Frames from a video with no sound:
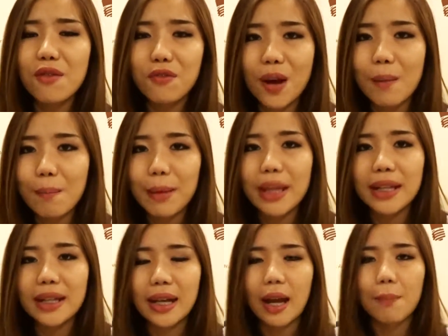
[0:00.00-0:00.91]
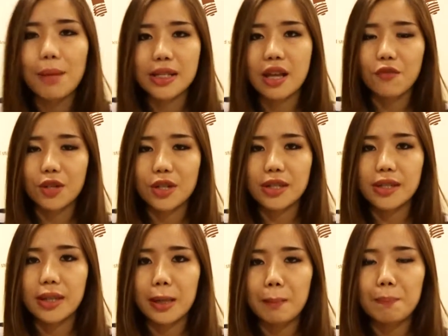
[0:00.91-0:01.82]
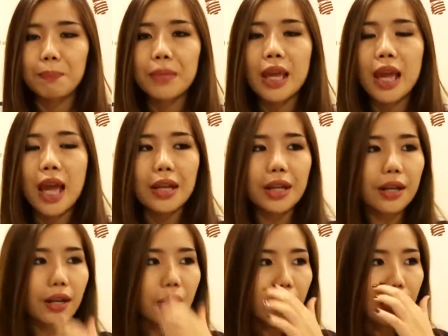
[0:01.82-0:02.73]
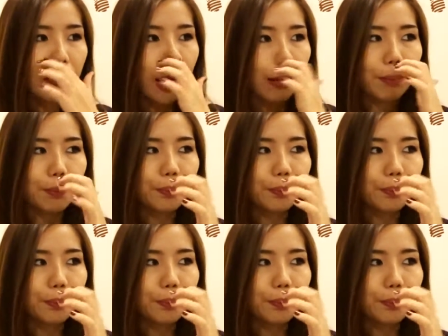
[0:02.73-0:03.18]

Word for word: ฟังเป็นนะคะภาษาฝรั่งเศส ในเรื่องนี้เนี่ย